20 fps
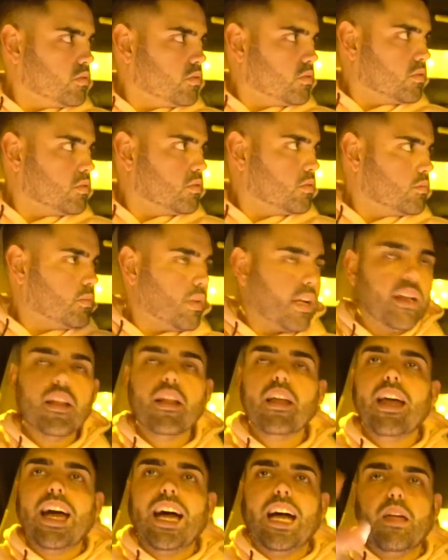¿no? A
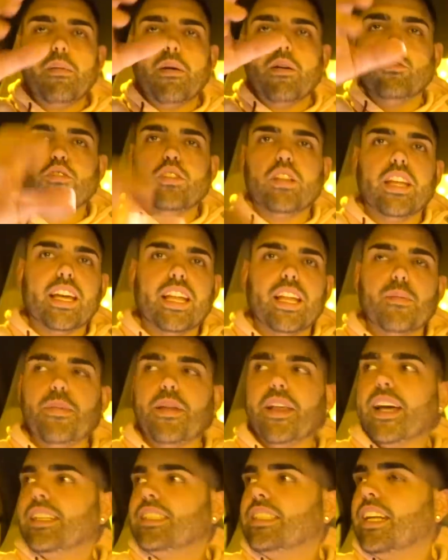mí me gustaría que le
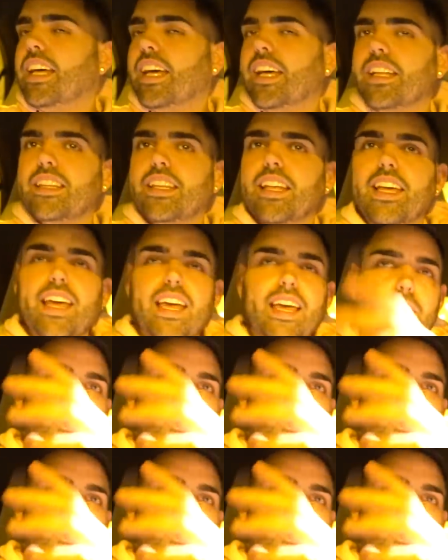explicase a la gente